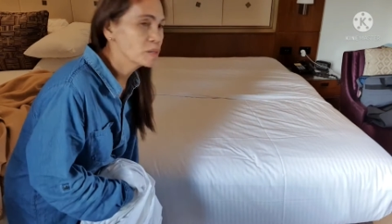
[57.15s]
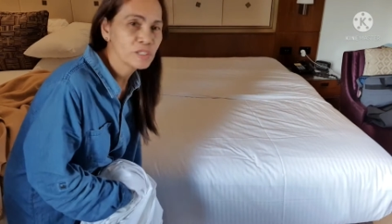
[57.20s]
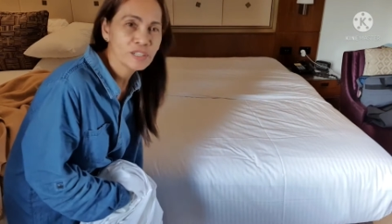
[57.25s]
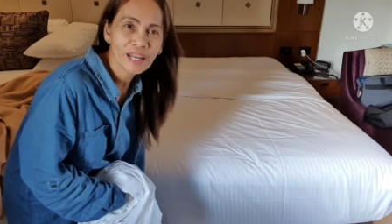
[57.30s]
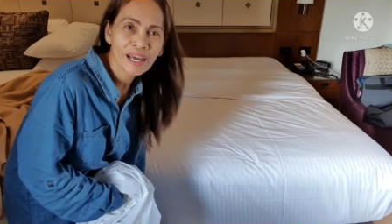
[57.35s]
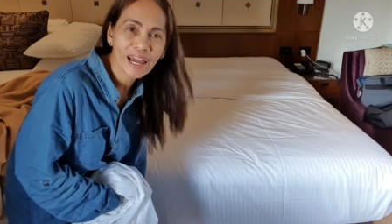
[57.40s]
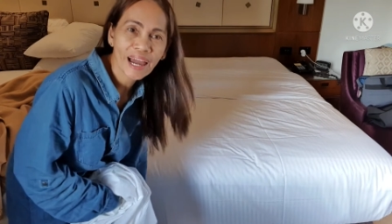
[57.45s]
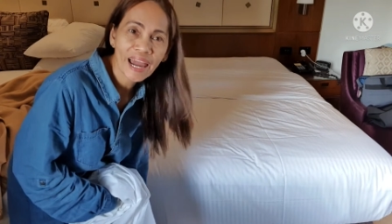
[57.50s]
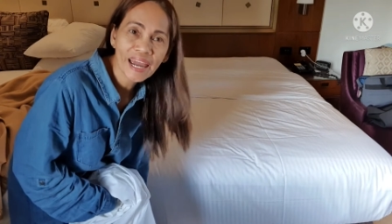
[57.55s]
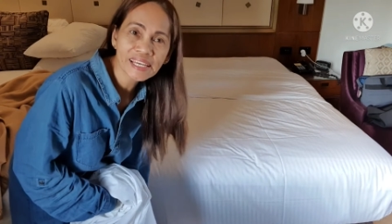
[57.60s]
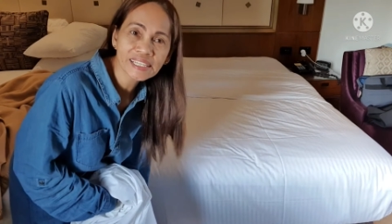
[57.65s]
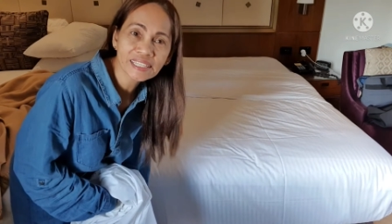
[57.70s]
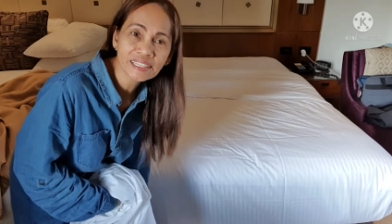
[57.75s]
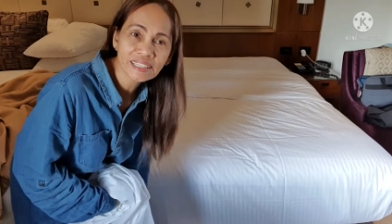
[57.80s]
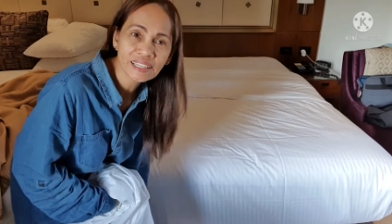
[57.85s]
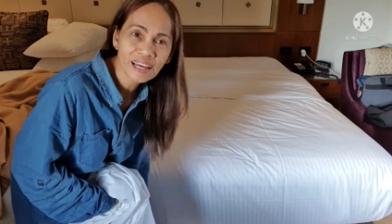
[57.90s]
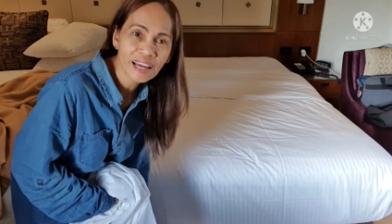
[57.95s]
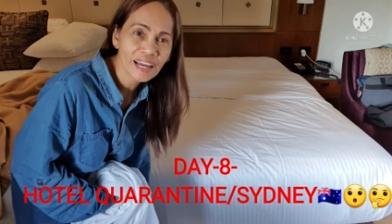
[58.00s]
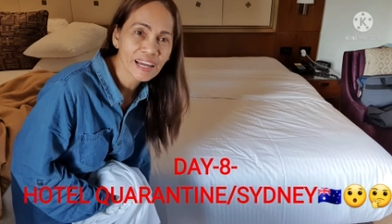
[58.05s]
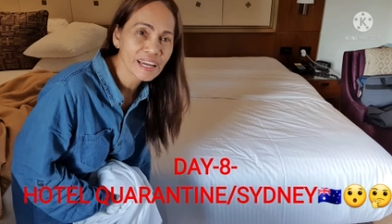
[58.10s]
on the 8
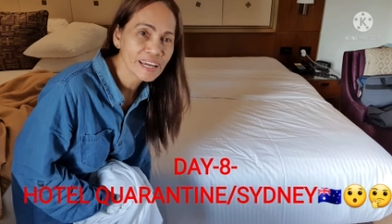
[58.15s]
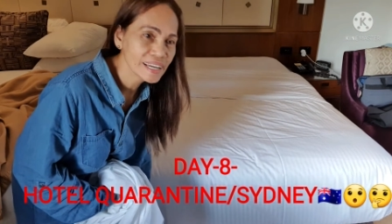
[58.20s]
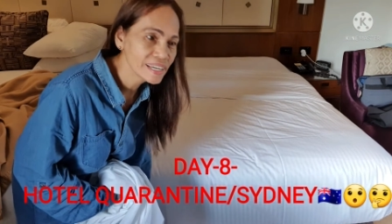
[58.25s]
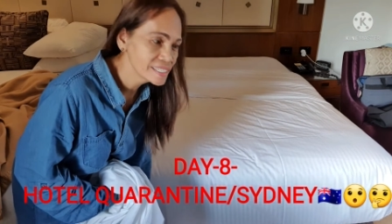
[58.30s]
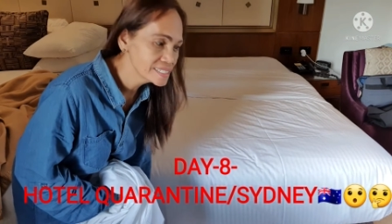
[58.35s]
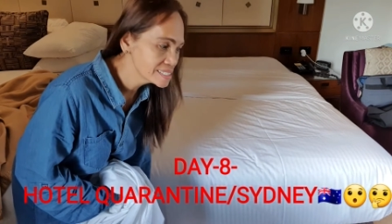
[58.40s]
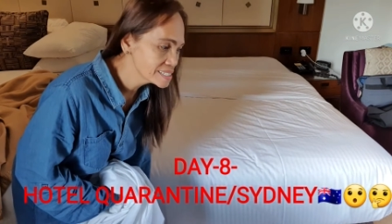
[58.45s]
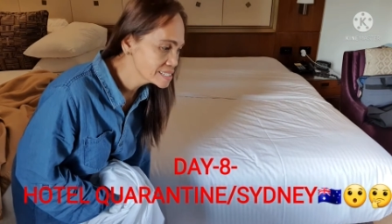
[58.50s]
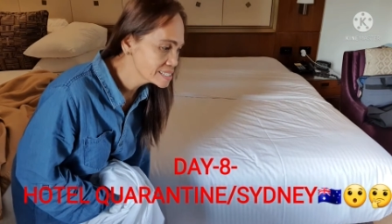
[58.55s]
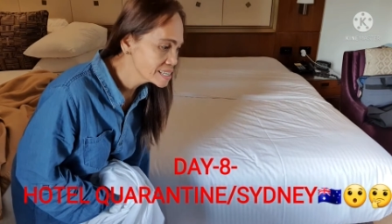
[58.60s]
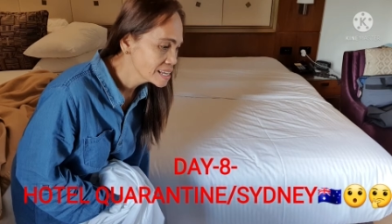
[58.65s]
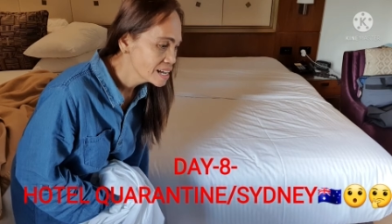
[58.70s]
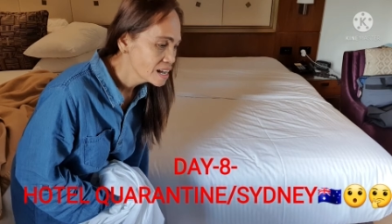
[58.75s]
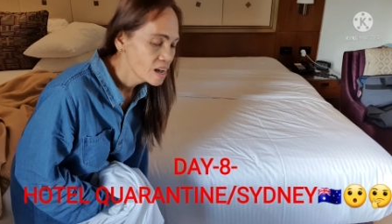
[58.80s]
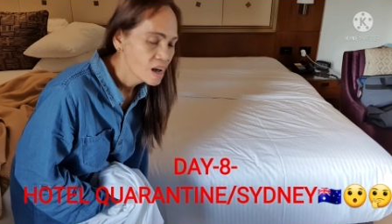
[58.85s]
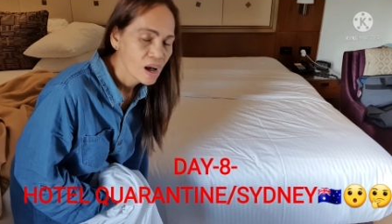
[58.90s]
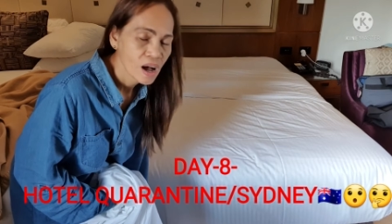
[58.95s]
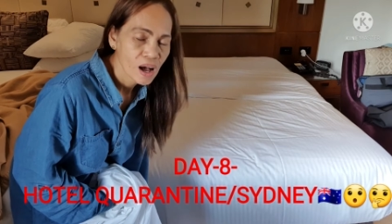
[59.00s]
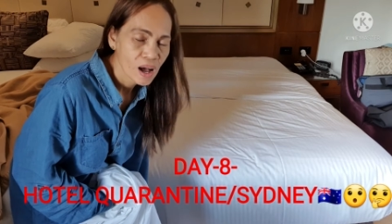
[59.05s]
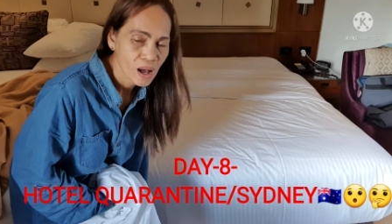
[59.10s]
days
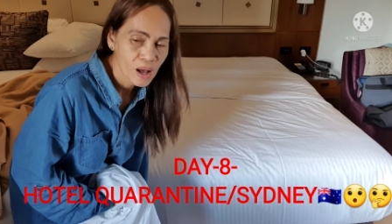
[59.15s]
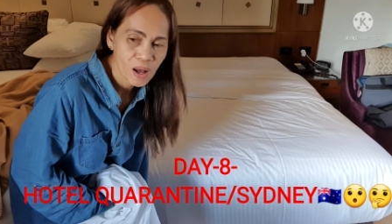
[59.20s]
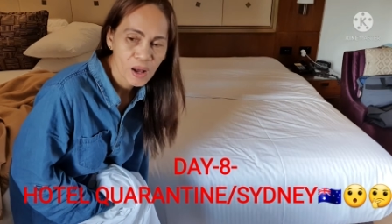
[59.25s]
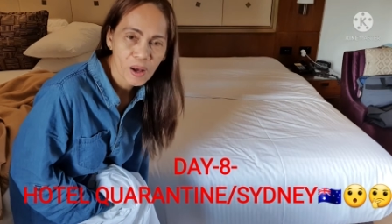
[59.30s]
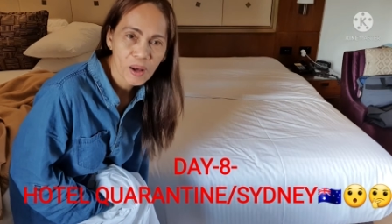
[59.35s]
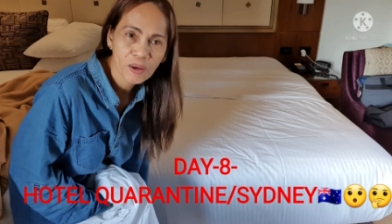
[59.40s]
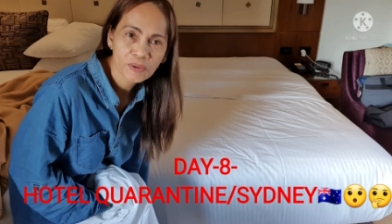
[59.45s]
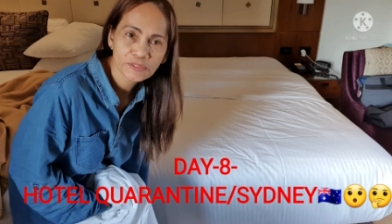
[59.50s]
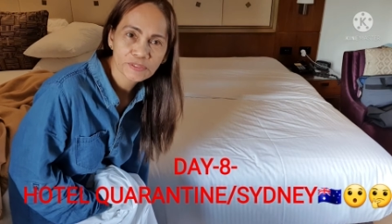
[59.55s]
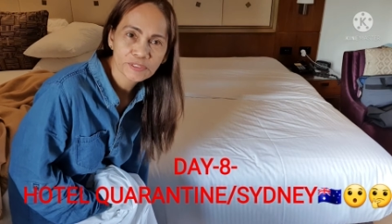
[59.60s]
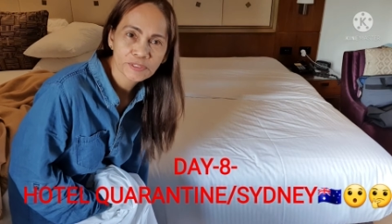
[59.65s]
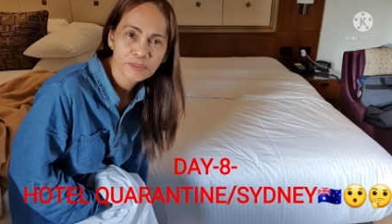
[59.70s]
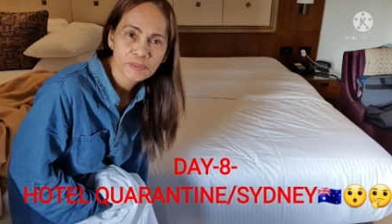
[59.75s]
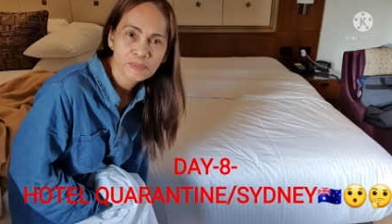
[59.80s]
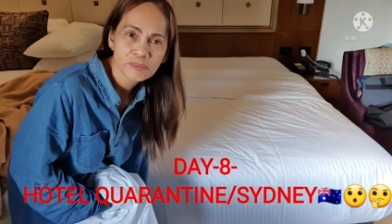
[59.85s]
of